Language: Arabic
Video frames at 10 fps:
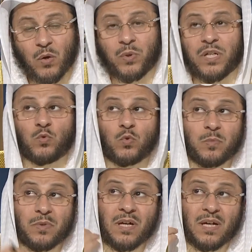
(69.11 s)

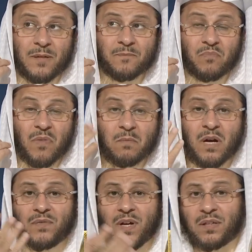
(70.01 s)
وينوي بها
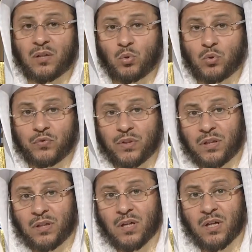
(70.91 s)
ما فاتته
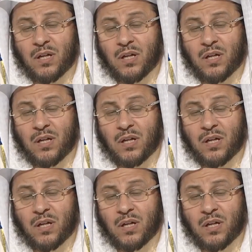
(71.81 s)
في